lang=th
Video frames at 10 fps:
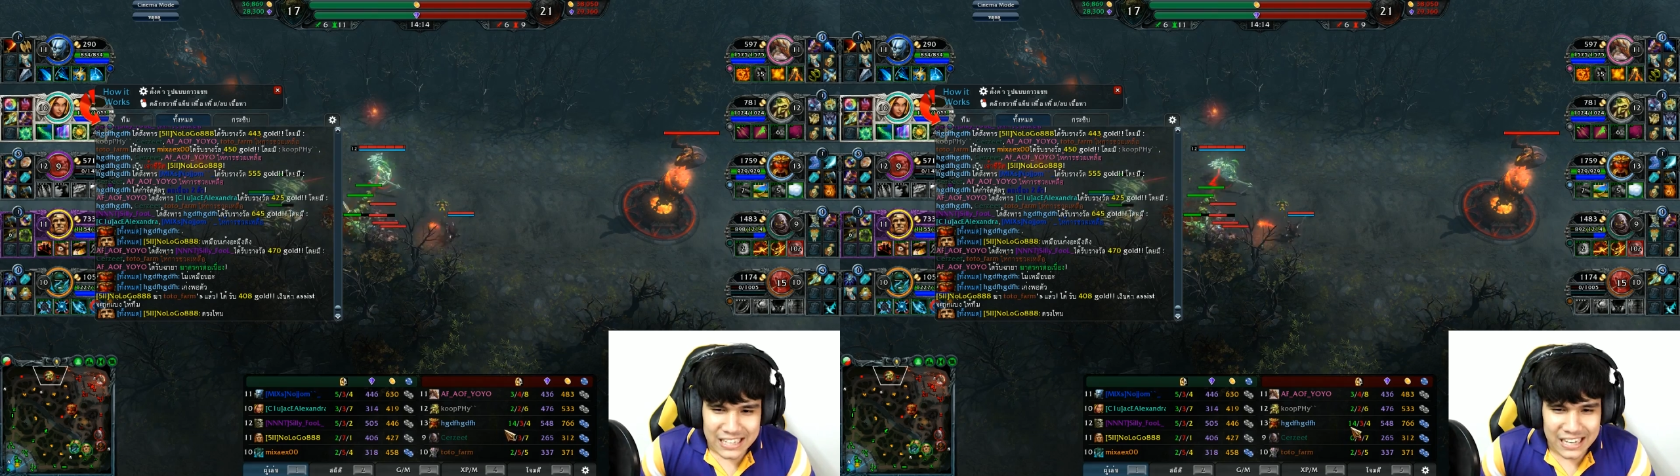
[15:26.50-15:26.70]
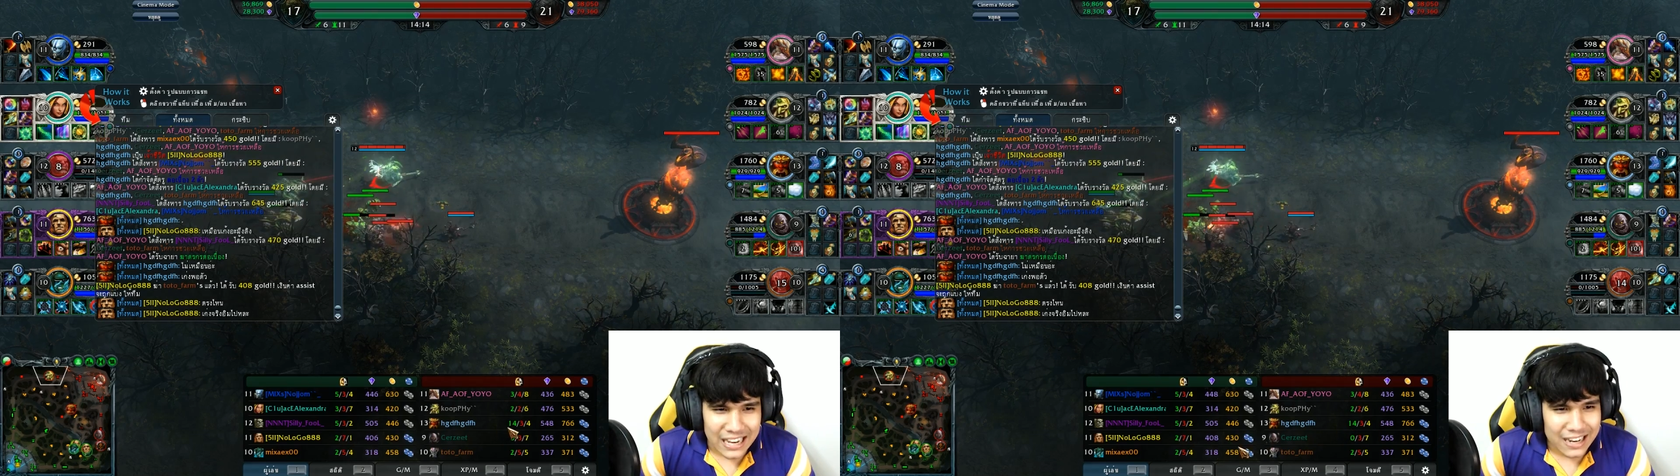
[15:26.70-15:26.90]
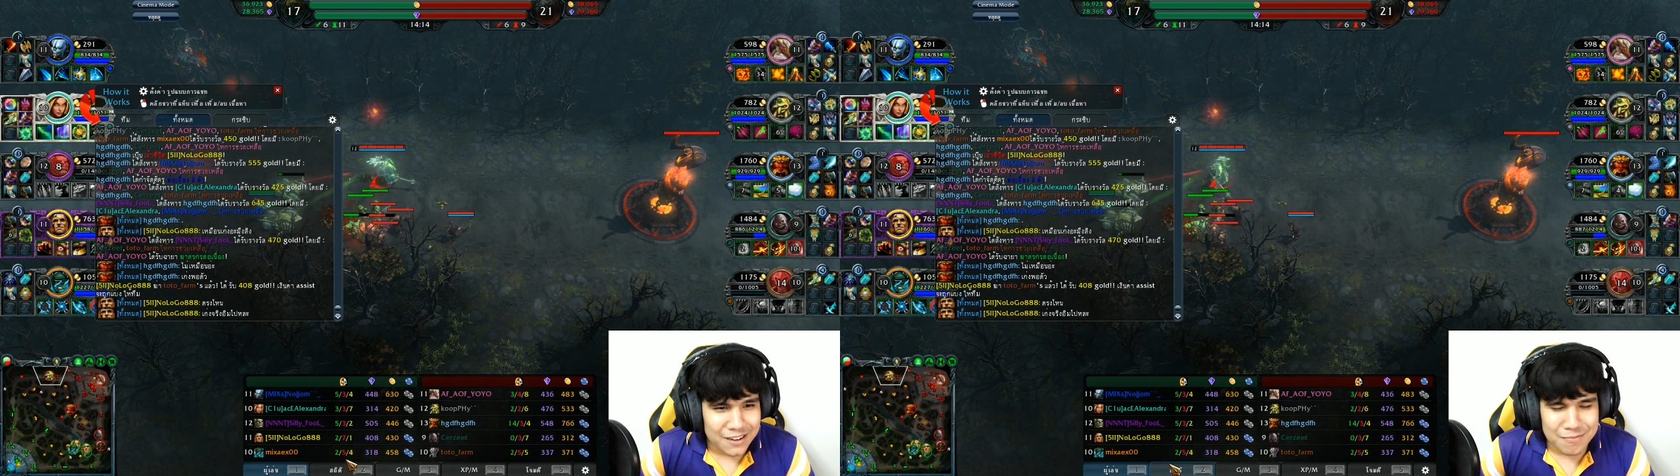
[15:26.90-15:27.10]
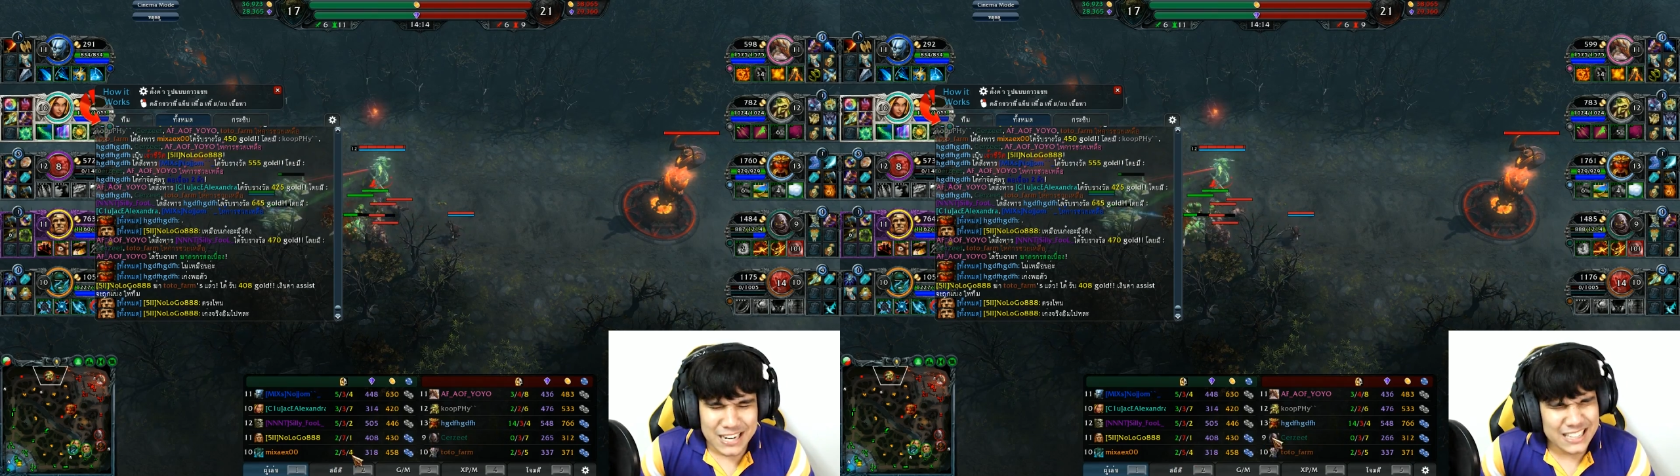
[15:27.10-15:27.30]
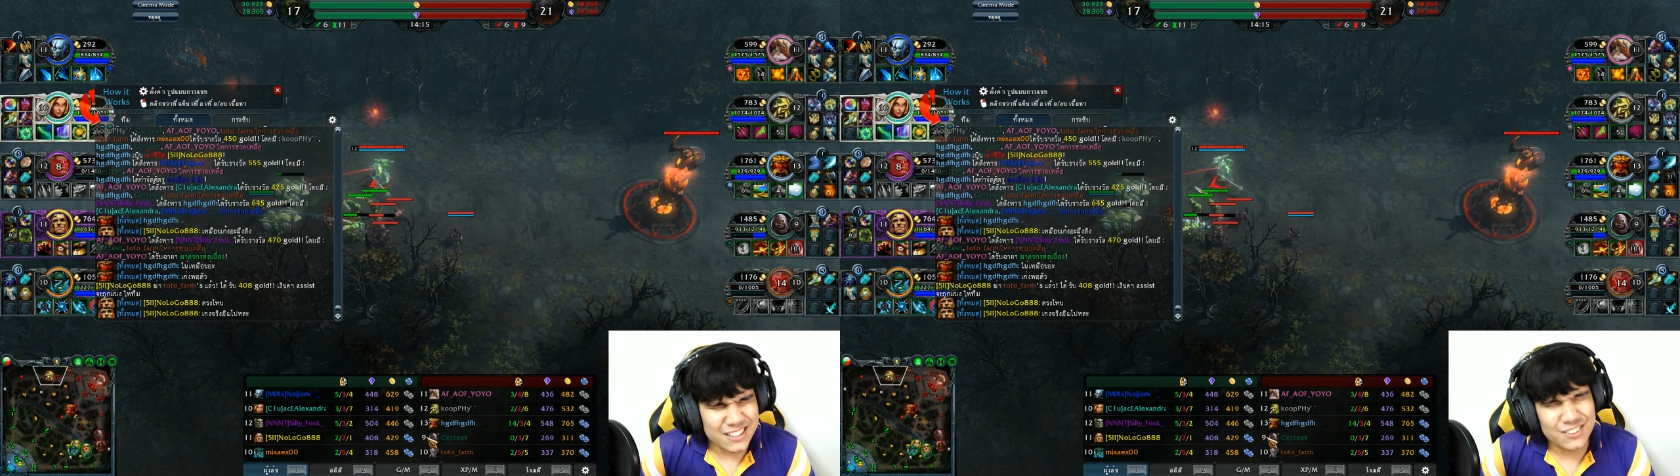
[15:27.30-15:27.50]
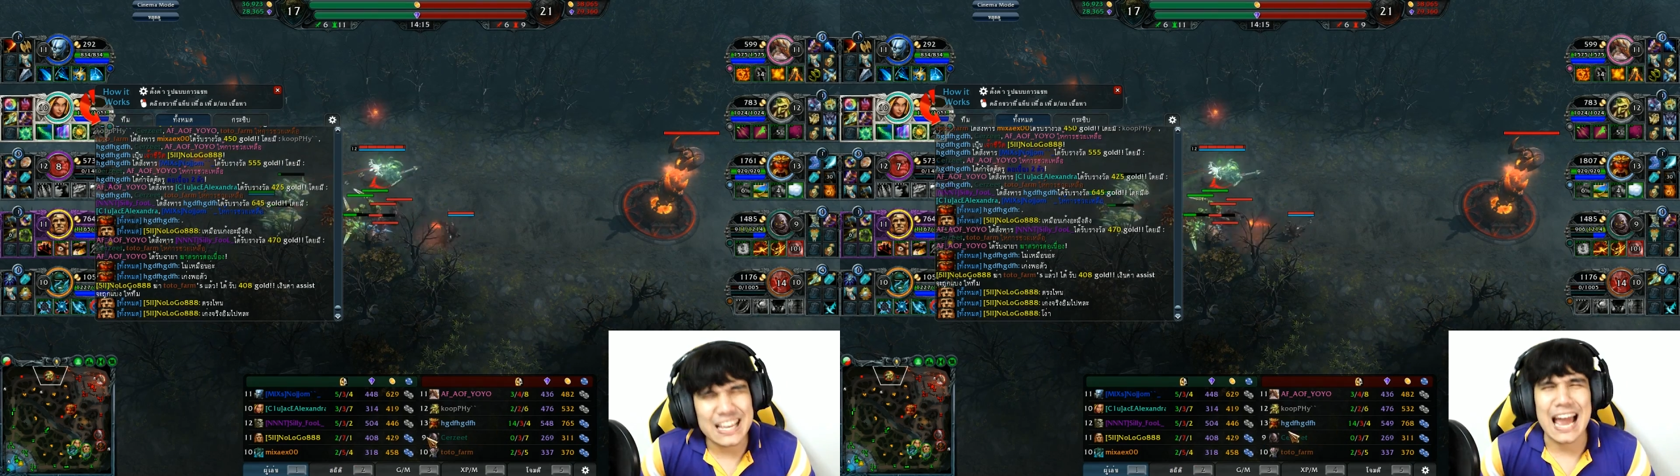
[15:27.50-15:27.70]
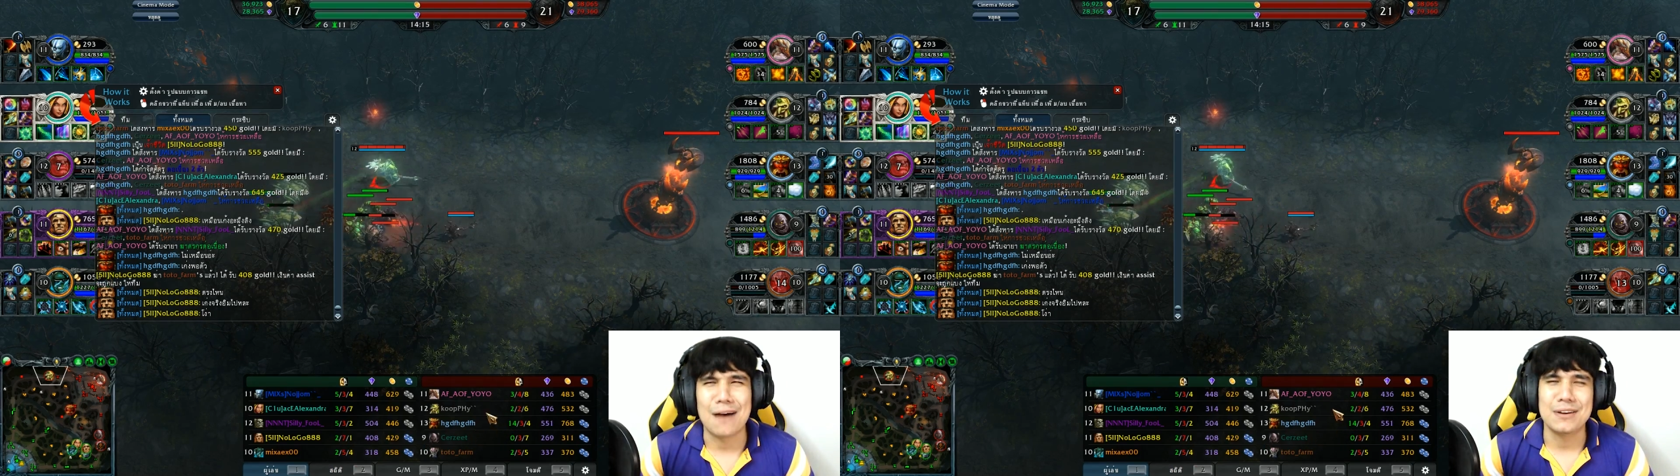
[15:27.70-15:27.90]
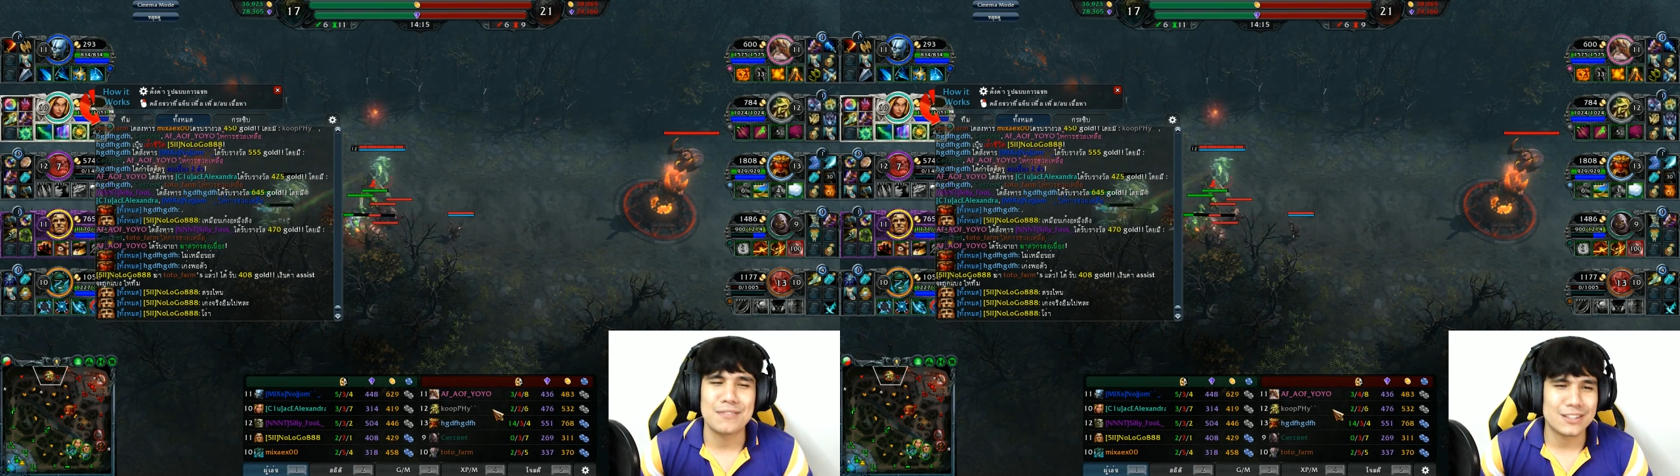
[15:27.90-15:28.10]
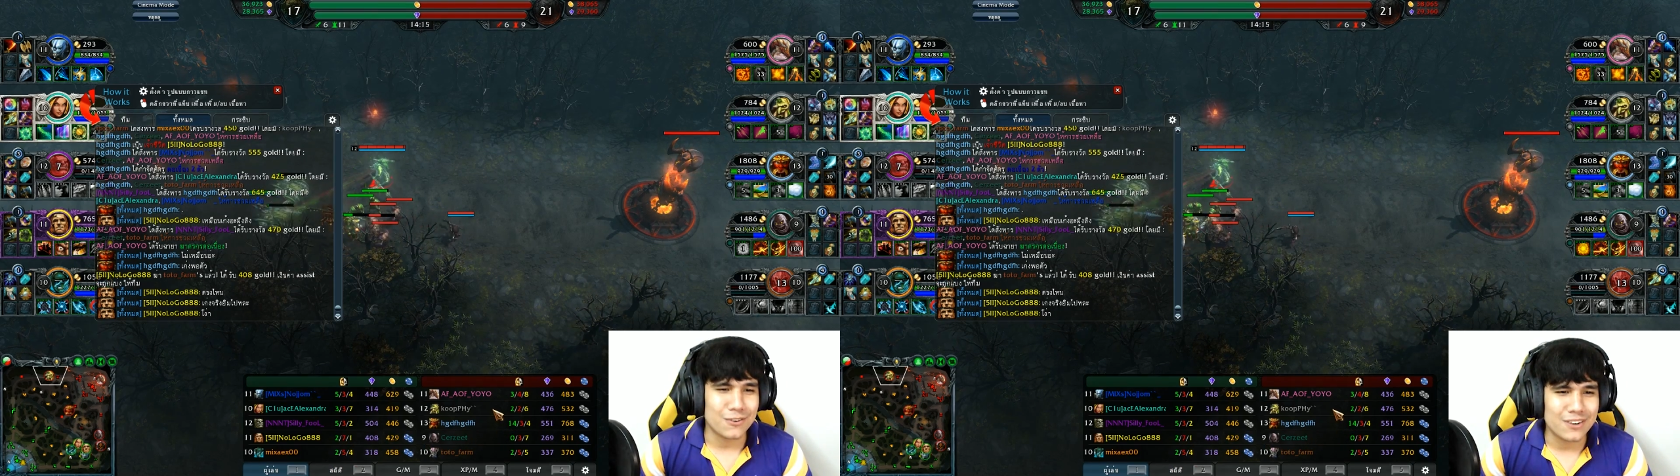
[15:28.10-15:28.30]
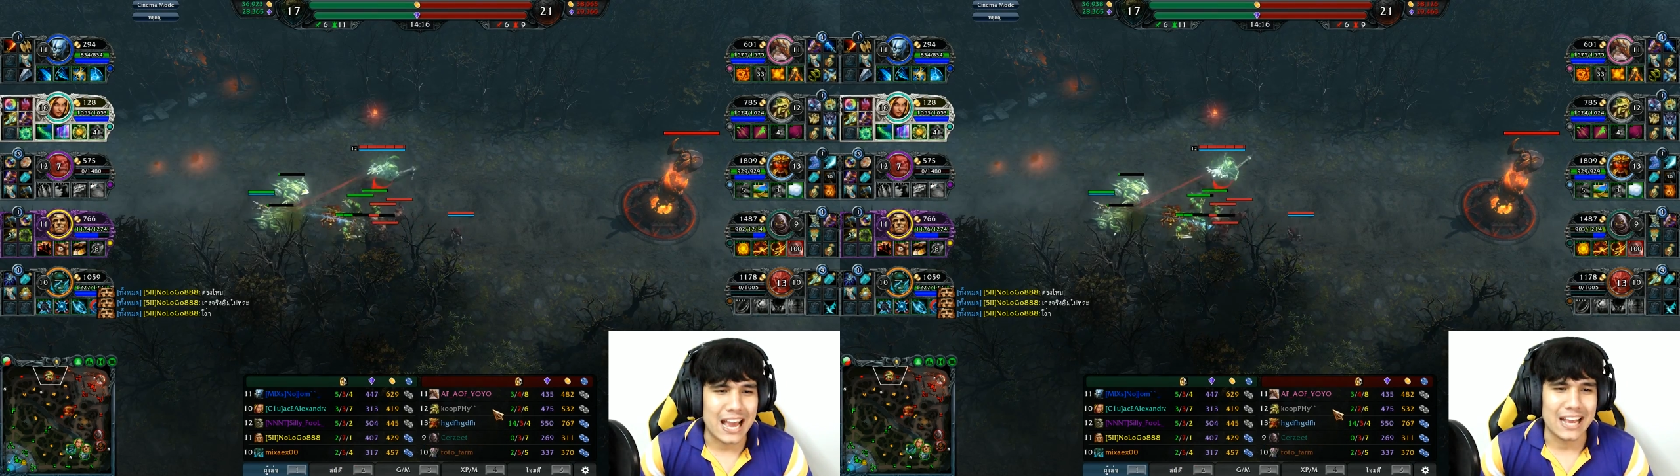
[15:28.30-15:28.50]
เอ่อก็ไม่ได้จะต้องถามเลยว่าต
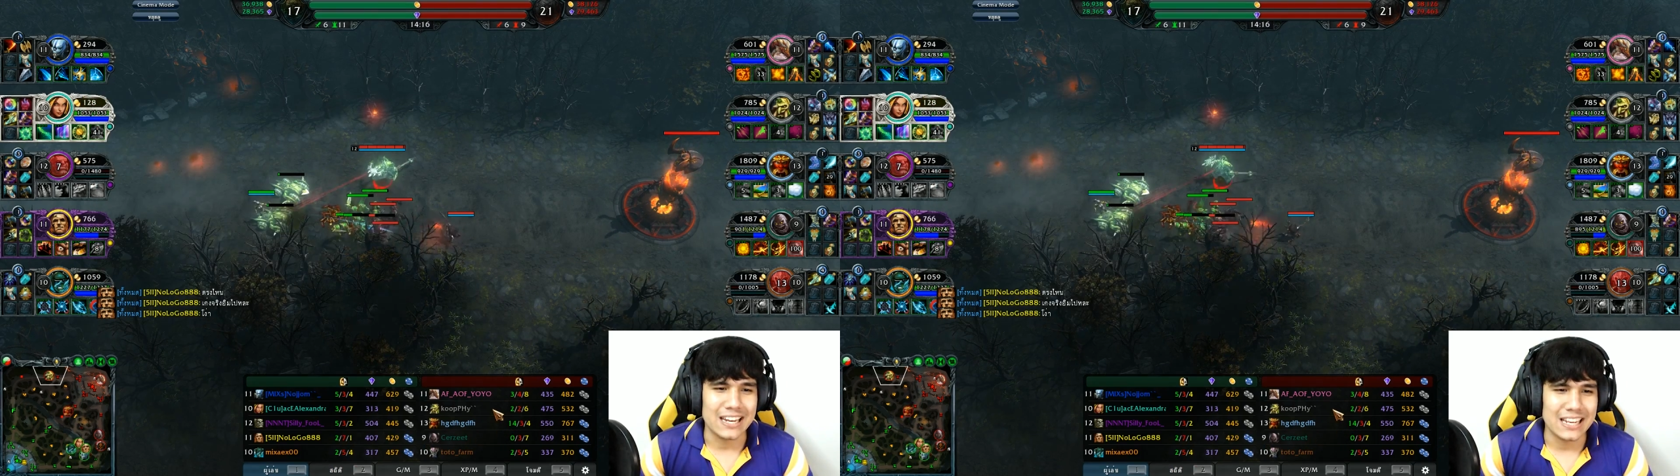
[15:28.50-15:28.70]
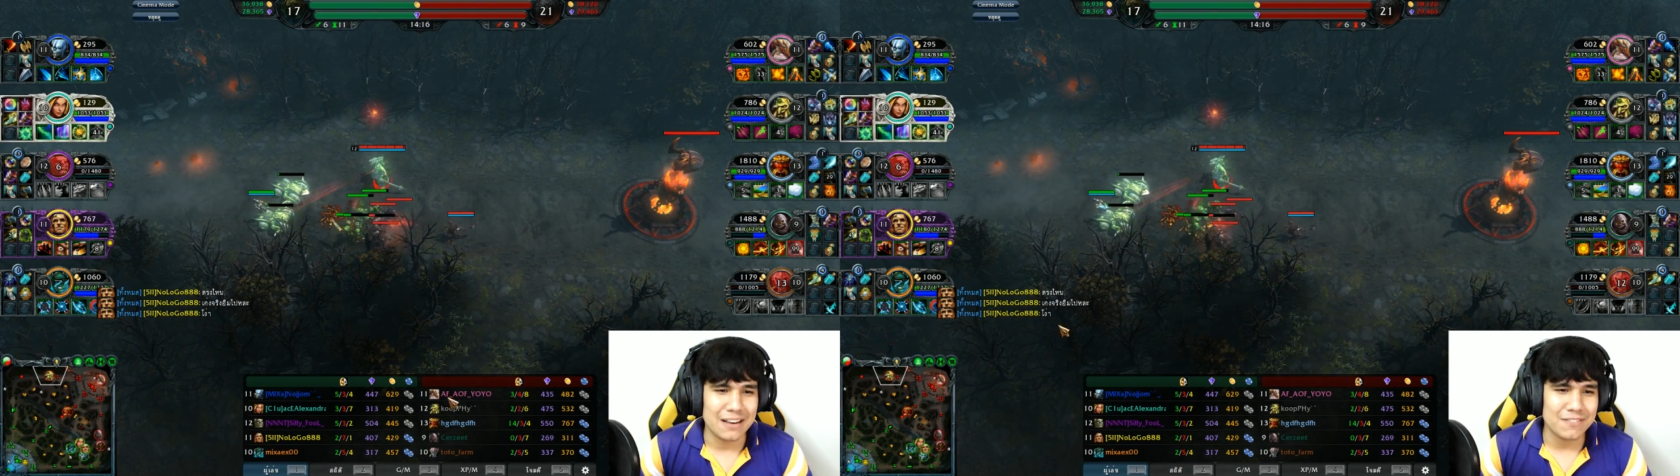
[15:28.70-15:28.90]
รงไหนนี่ค